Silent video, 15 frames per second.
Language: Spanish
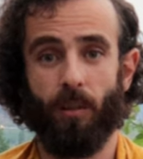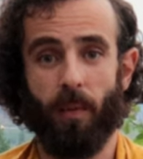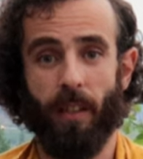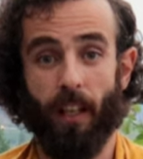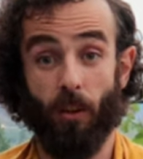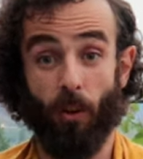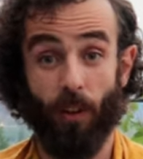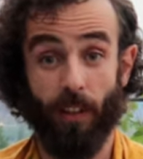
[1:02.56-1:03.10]

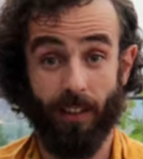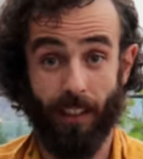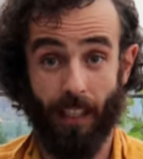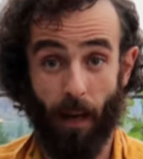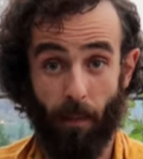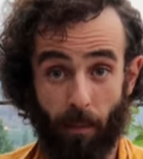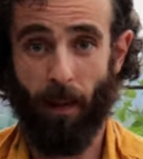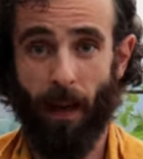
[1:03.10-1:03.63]
respirando desde
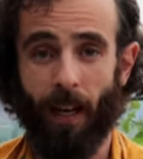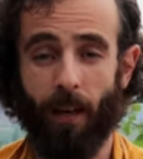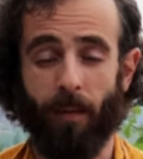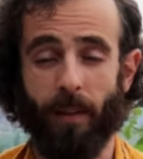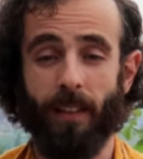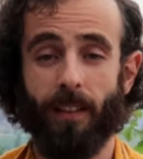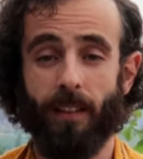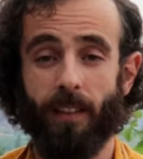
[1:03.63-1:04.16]
la
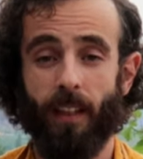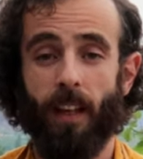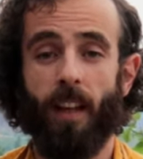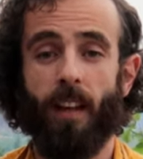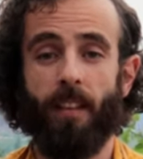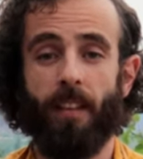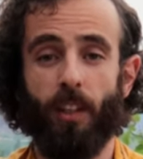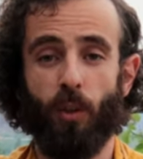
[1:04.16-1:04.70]
pelvis,
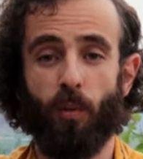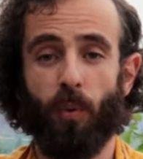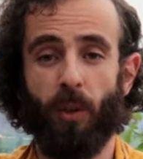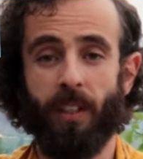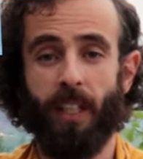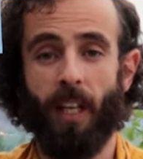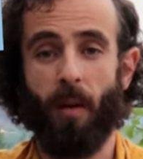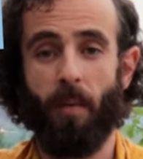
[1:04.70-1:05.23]

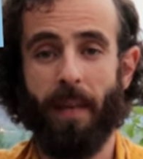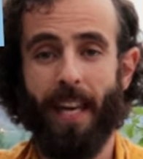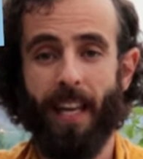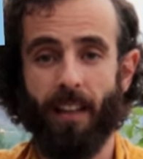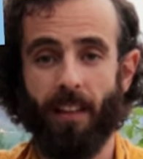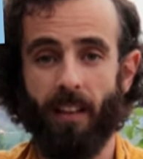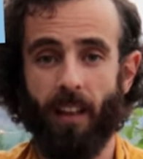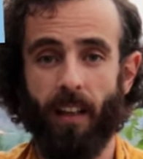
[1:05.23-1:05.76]
después el
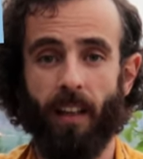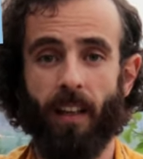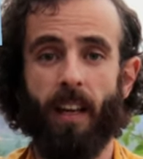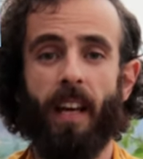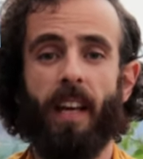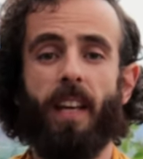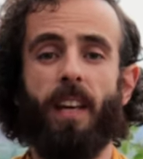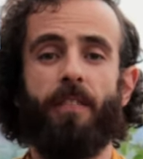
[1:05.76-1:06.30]
vientre
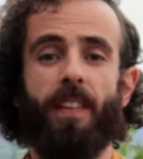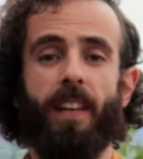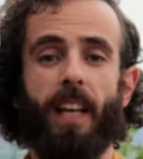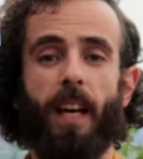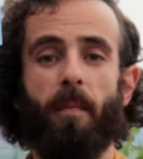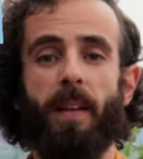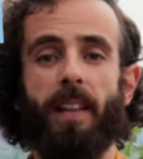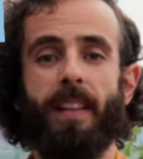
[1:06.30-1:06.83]
y
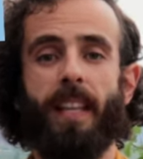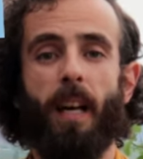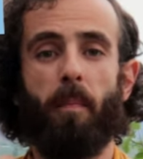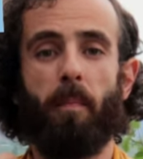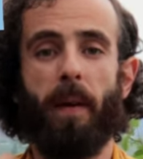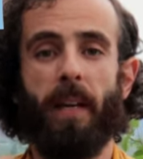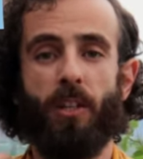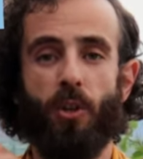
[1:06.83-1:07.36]
finalmente el
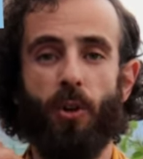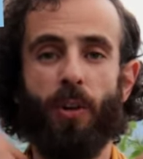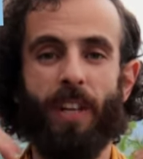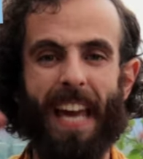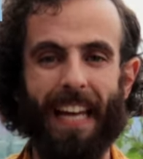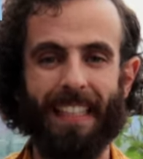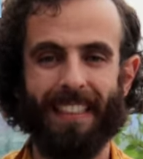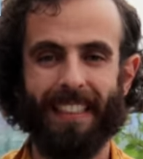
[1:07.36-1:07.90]
pecho
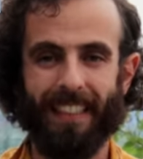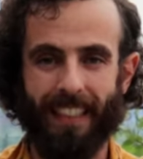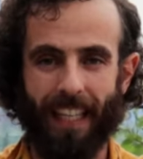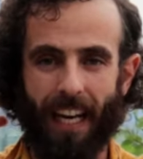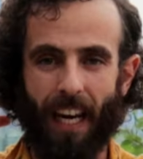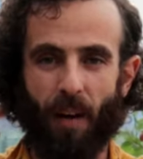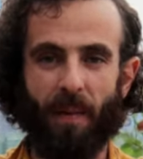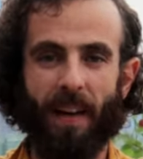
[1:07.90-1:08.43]
y
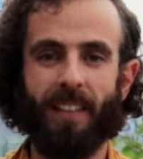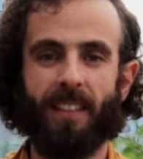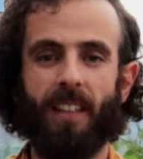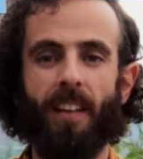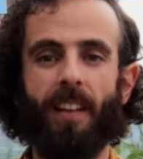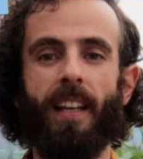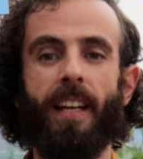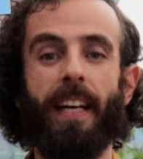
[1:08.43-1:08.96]
hasta la
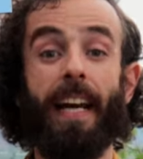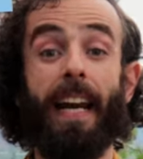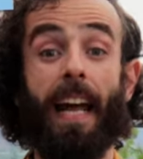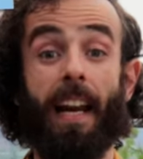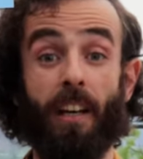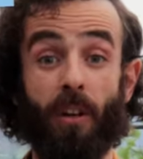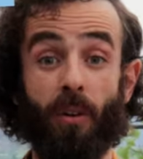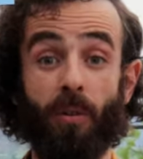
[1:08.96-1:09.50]
base del
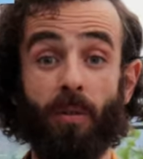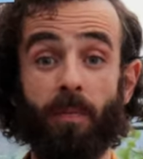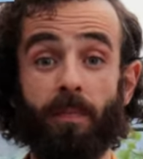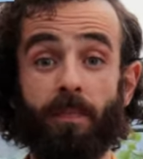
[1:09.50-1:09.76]
cráneo,